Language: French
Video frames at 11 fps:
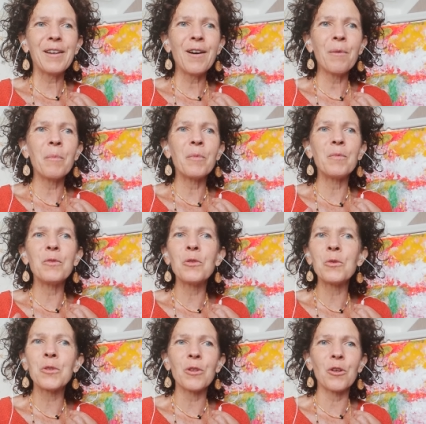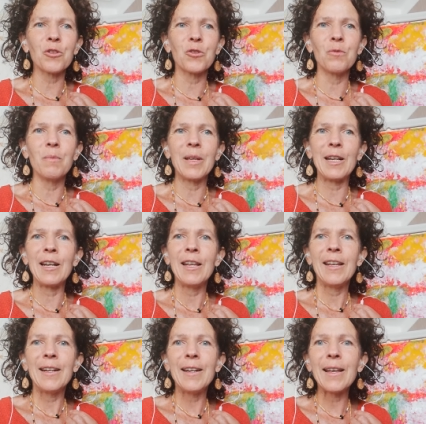comme deux sœurs jumelles,
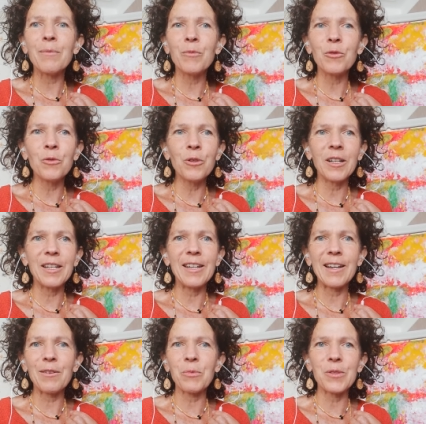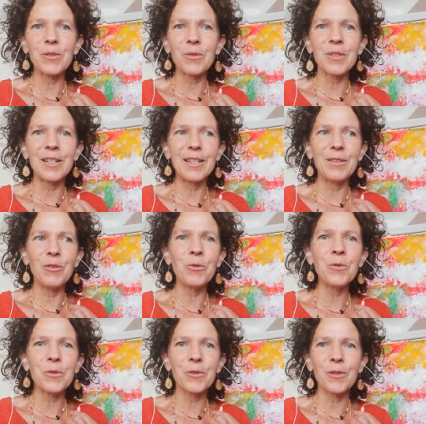l'amour et la conscience, les
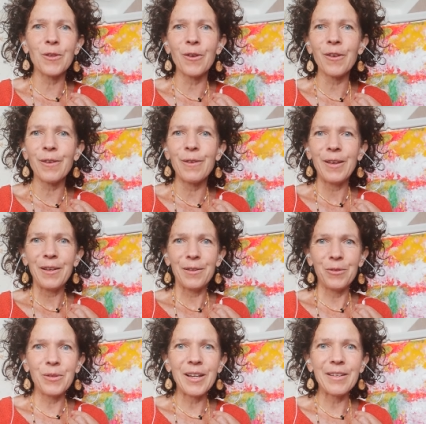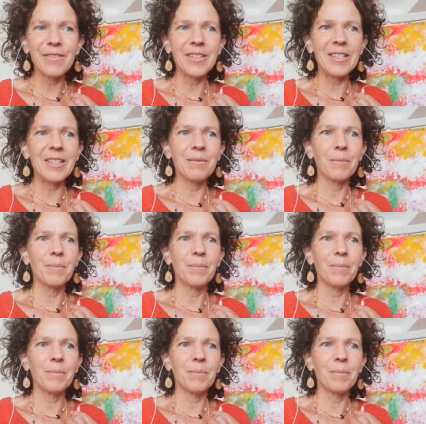deux sœurs de la vie.